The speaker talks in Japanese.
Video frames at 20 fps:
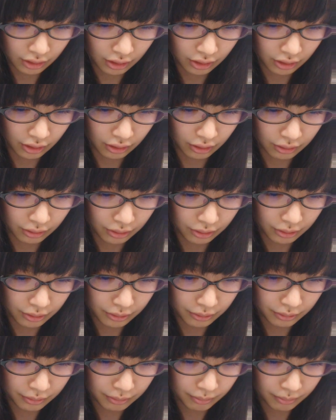なんだろう。
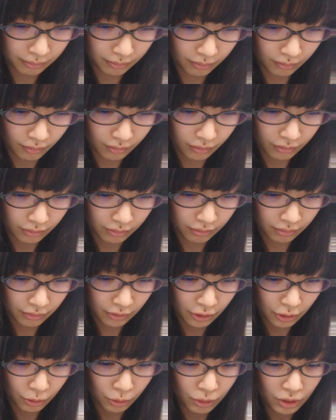
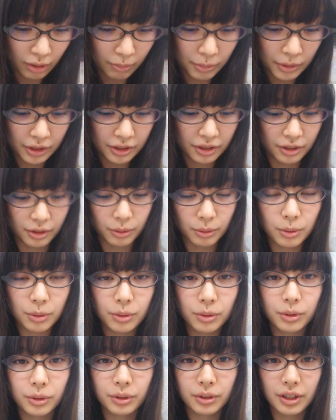オカパーズの
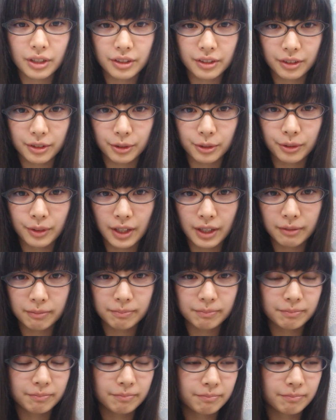今後の活動は、